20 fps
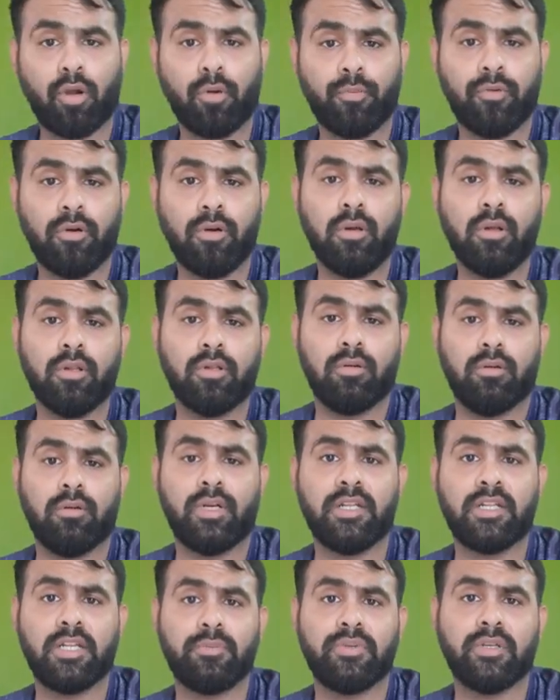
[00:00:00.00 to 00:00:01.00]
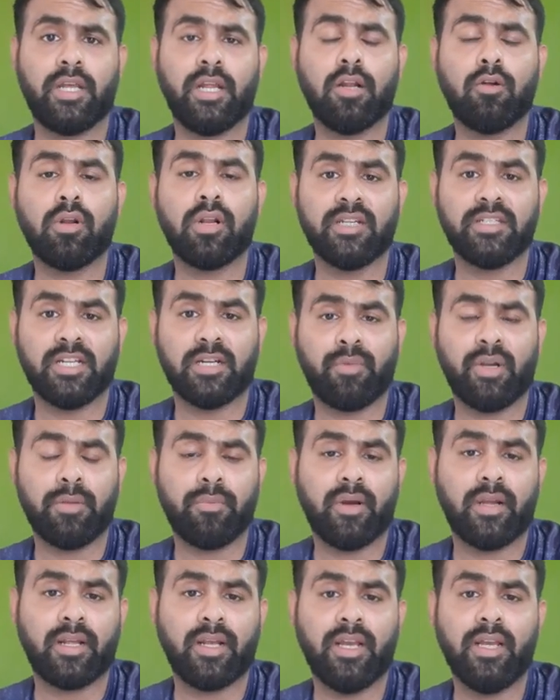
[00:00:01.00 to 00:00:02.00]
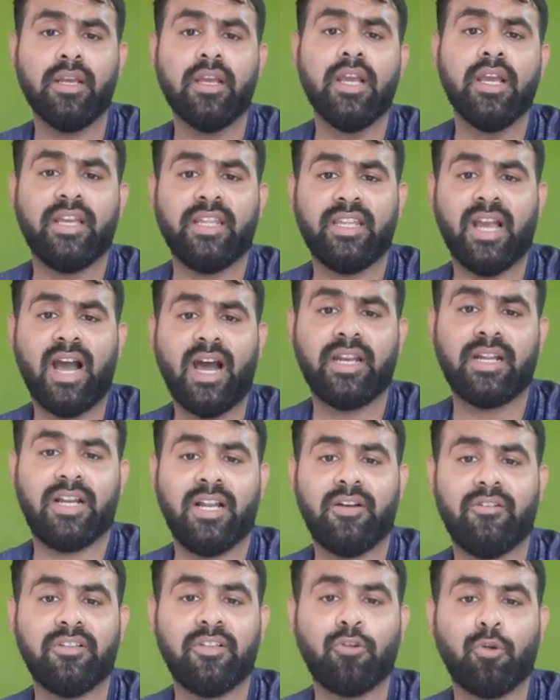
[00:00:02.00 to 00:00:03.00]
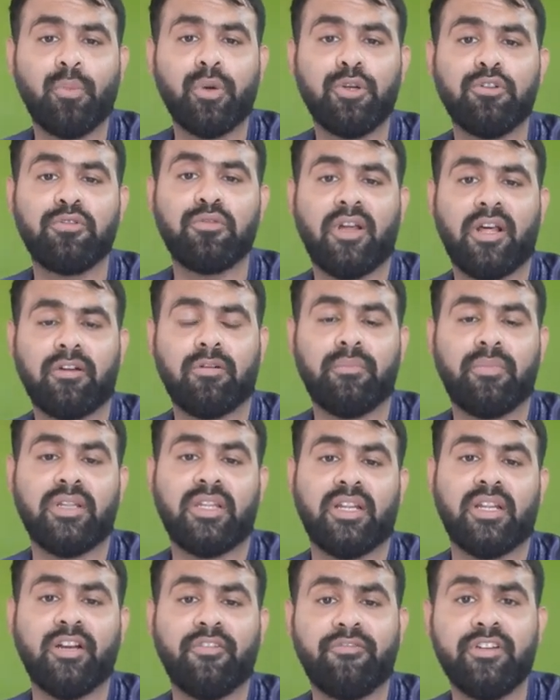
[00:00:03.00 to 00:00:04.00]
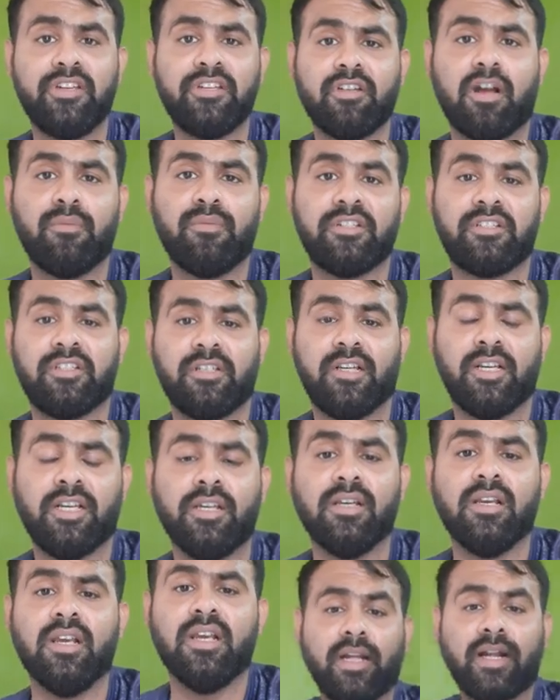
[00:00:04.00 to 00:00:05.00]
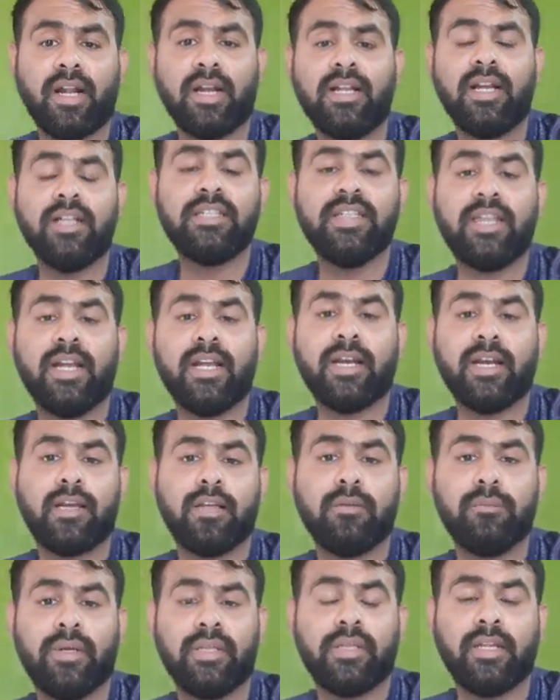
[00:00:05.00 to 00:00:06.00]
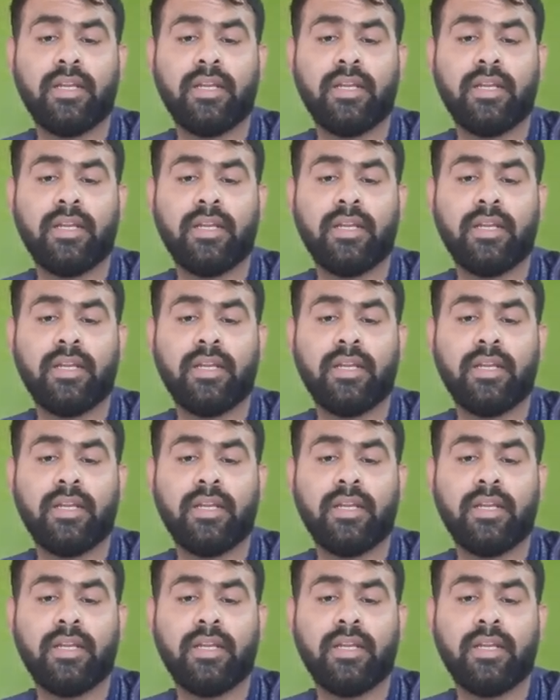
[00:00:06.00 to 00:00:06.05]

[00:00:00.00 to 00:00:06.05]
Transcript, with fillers: போட்டிருப்போம் ஸோ டிஸ்கிரிப்ஷன் கீழே கொடுக்குறேன் செக் பண்ணி பாருங்கள் இது யாருக்கெல்லாம் வந்து ரொம்ப யூஸ்ஃபுல்லாக இருக்குன்னு பார்த்தீங்கன்னா ஃபிஷ் ஆஃபீஸ்ட்டுக்கு இந்த கண்காட்சி எங்கே நடக்குதுன்னு